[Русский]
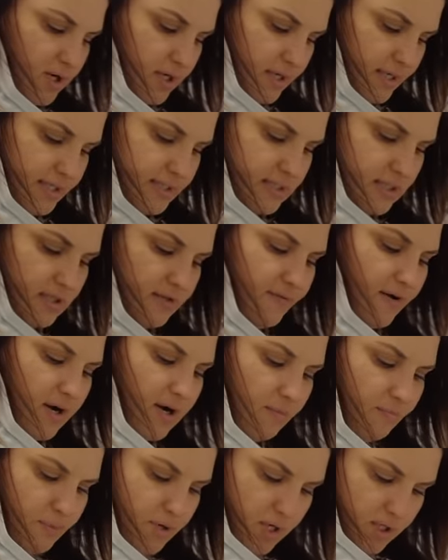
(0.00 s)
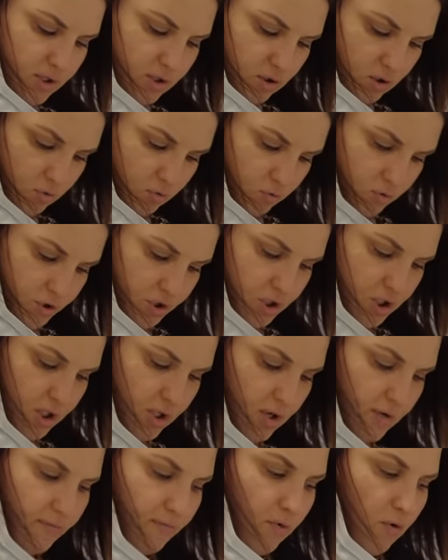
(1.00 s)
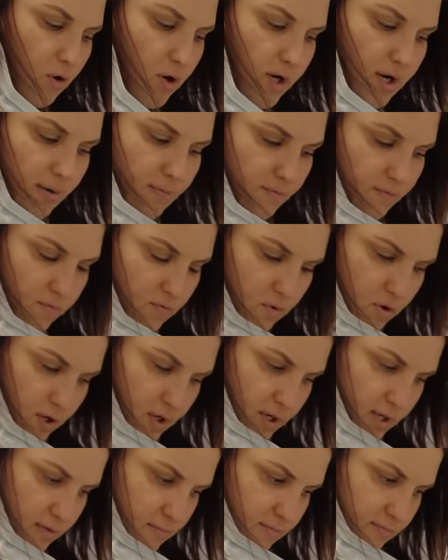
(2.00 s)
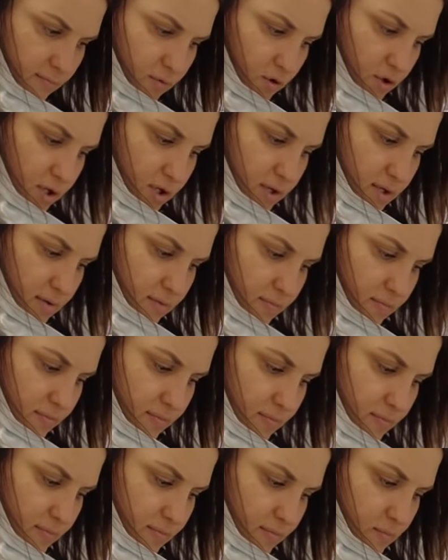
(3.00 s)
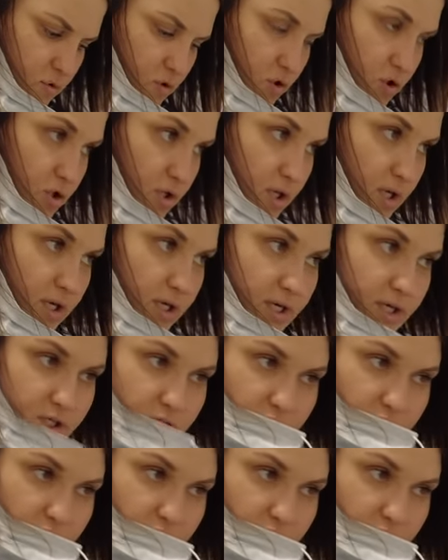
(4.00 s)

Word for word: газа, два комплекта ручек, вот комфорка, вот она, точно такая